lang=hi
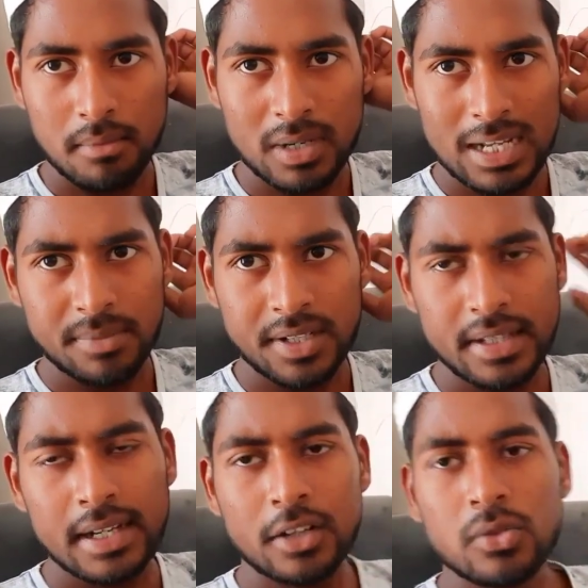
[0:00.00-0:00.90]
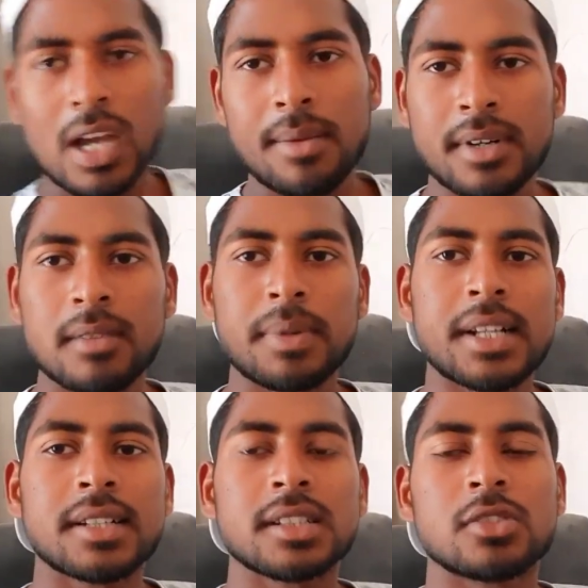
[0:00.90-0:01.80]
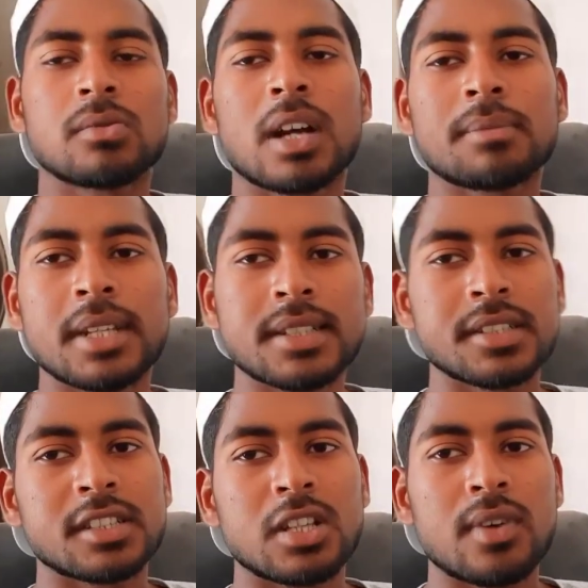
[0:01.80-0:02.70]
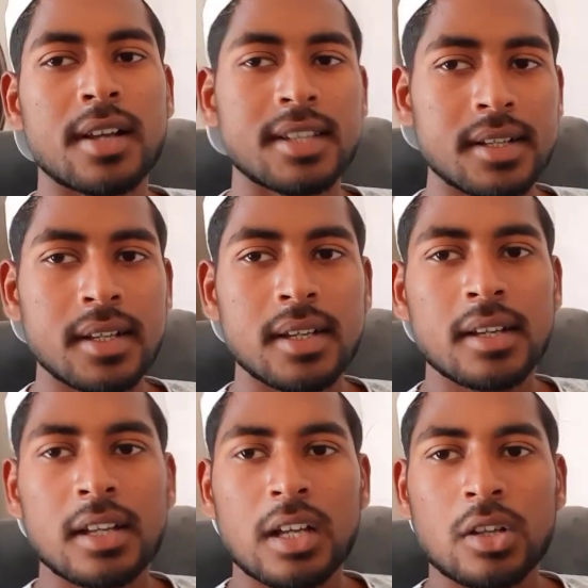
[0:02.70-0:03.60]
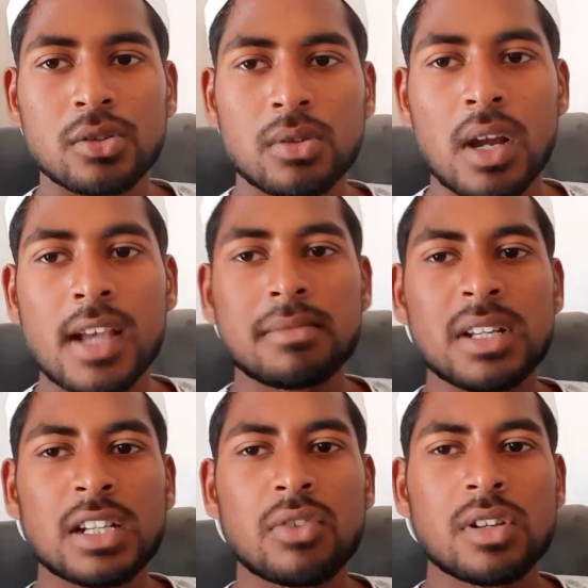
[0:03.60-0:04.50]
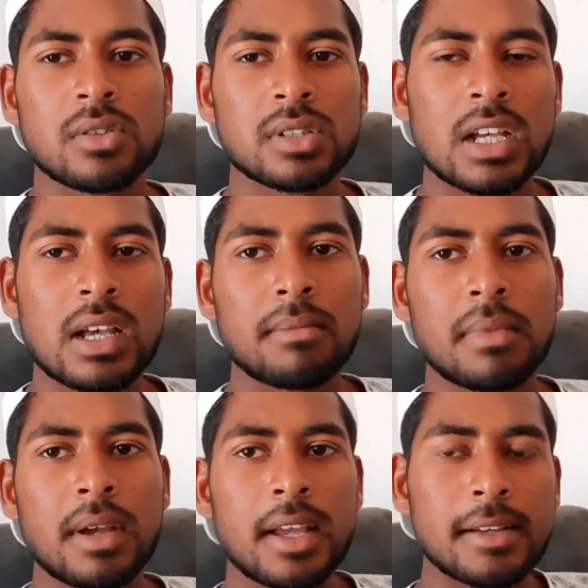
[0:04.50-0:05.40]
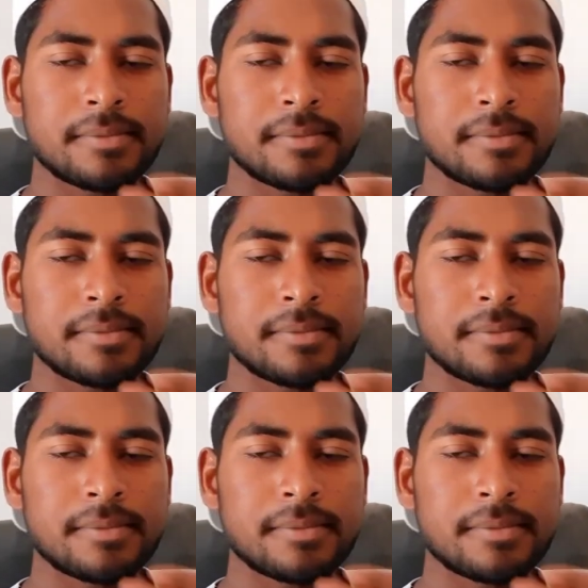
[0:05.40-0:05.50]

बट आपने नहीं देखा तो आई बटन पे लिंक दे दूँगा आप देख सकते हैं वहाँ जाके तो गाइज मैंने क्यों ना सोचा मैं